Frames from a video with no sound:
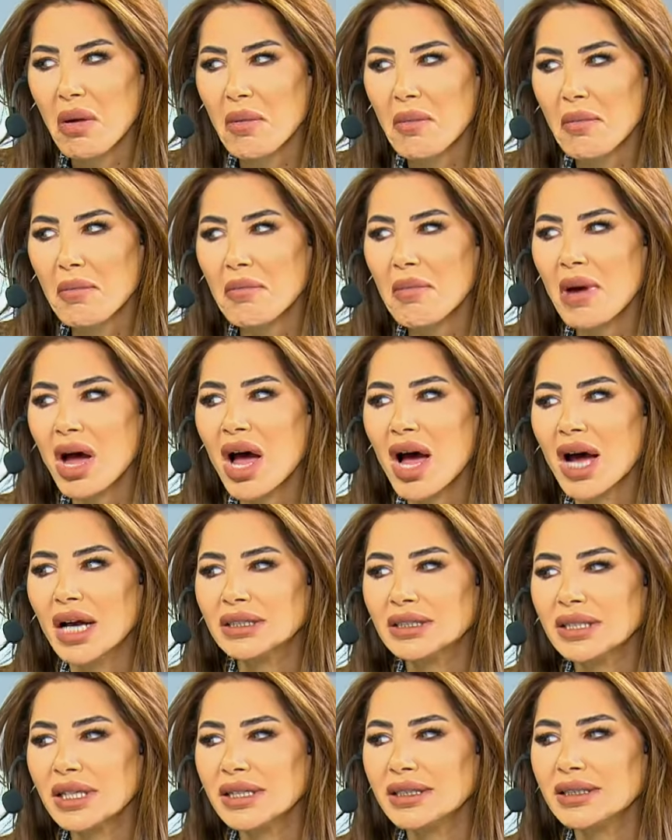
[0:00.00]
ما
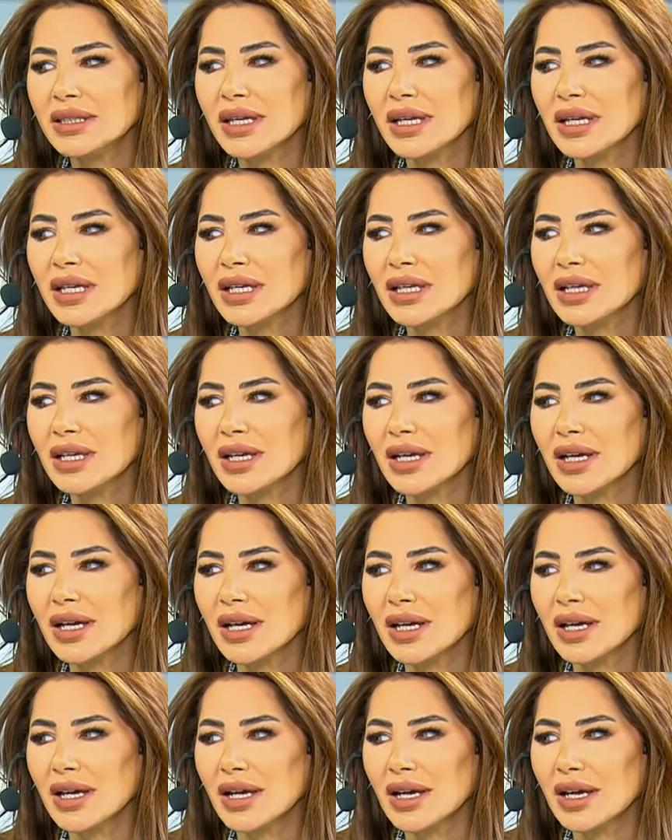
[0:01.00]
أعطيتك
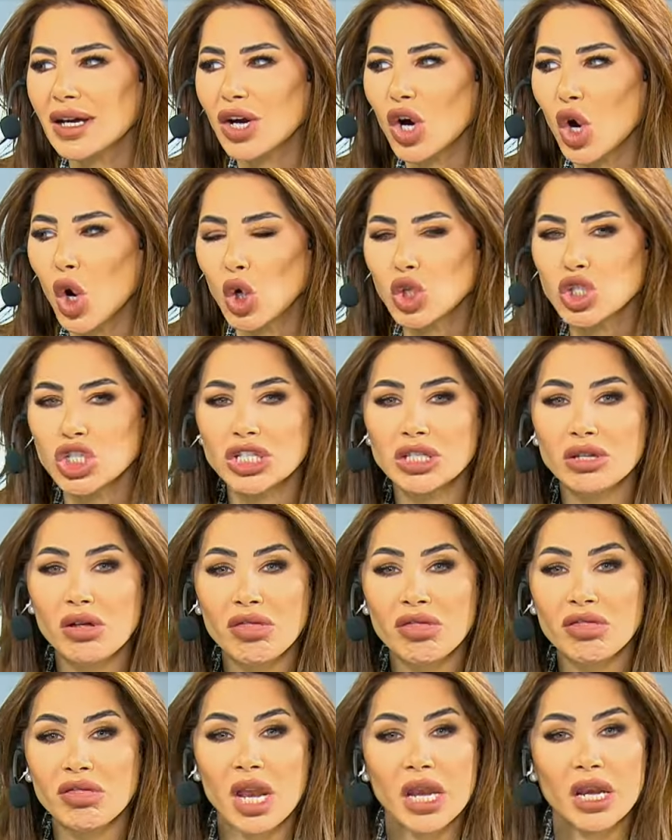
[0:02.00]
آه، حسن
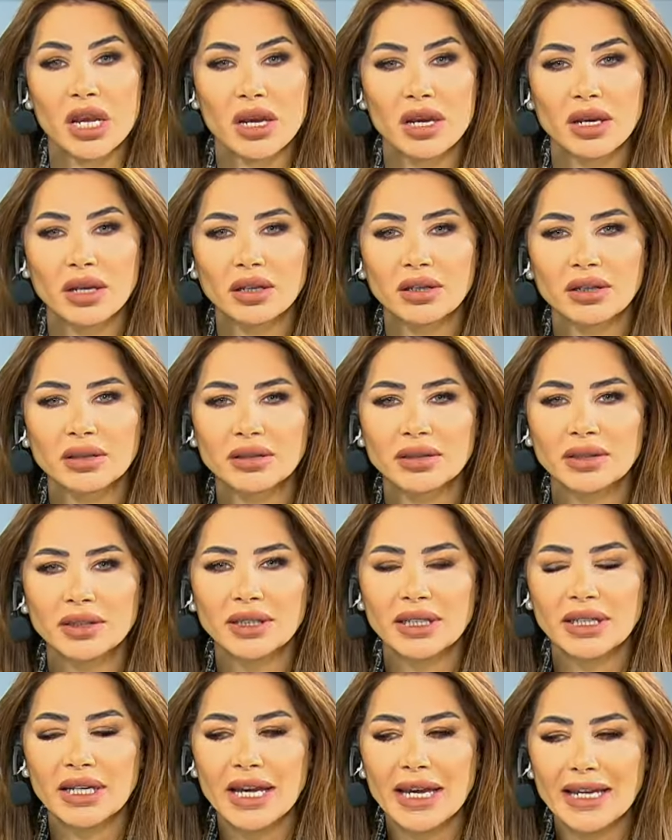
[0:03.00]
الظن
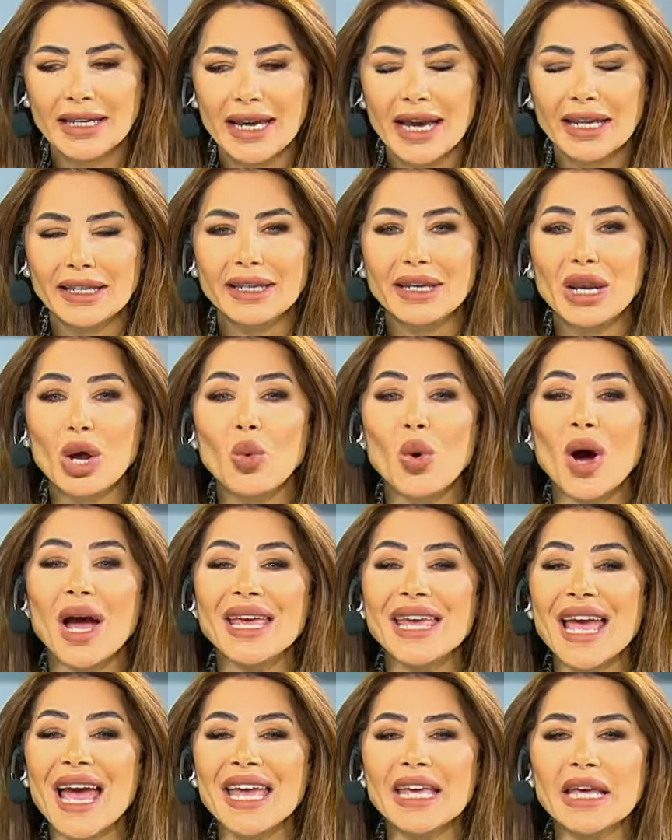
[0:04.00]
يعني
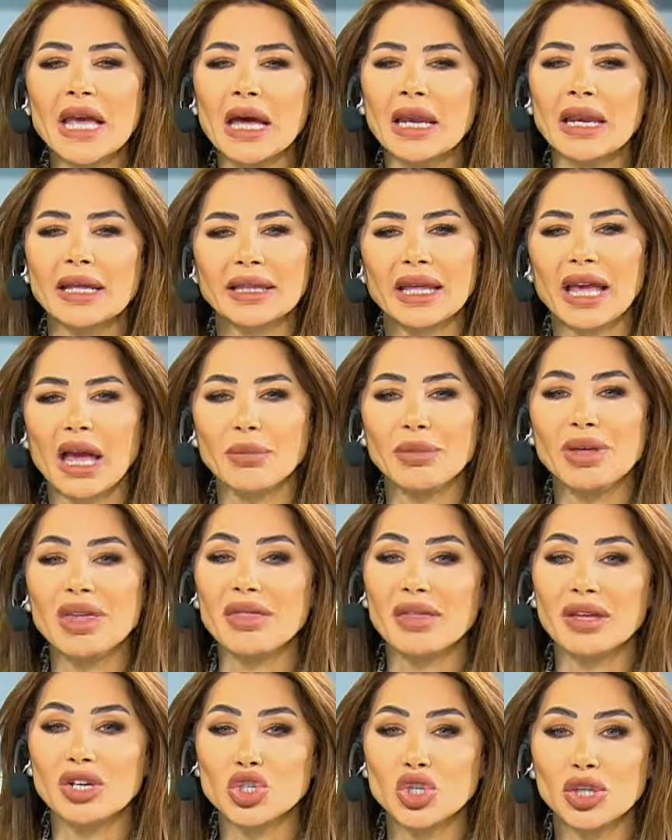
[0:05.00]
نواياي كانت
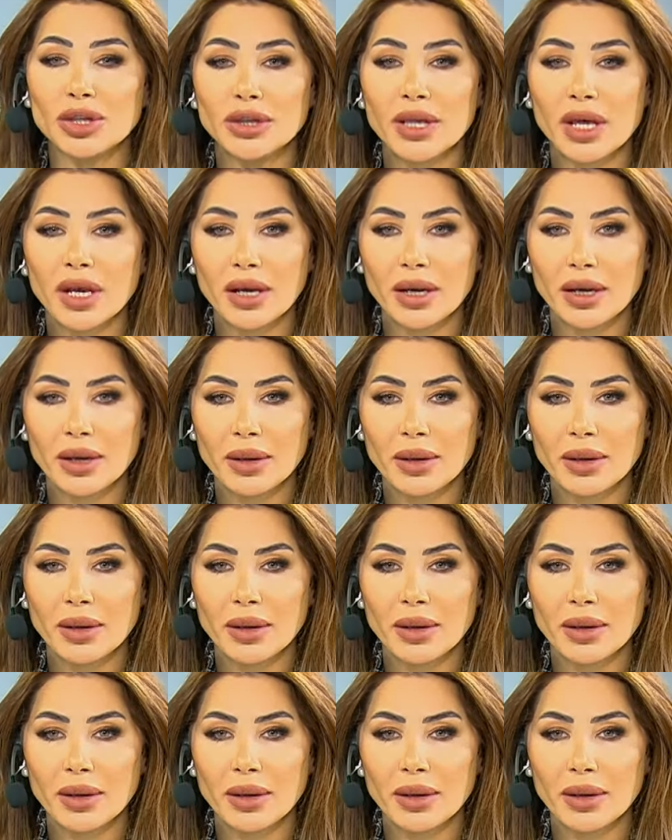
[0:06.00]
خبيثة جدا